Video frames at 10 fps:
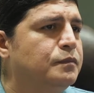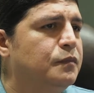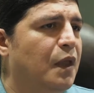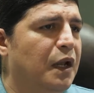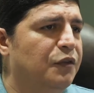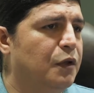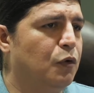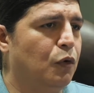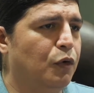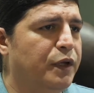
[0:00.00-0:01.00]
de la
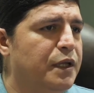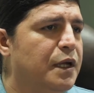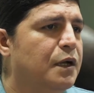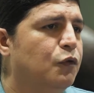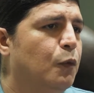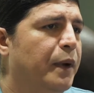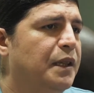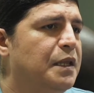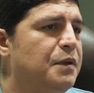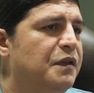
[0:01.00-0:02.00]
psicología
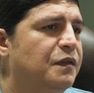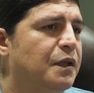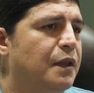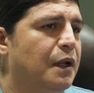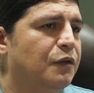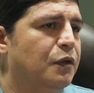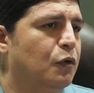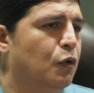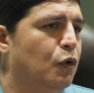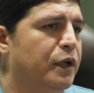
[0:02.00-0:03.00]
subjetivista, de la
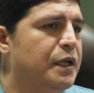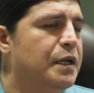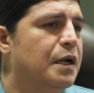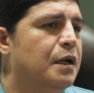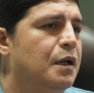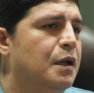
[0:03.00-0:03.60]
psicología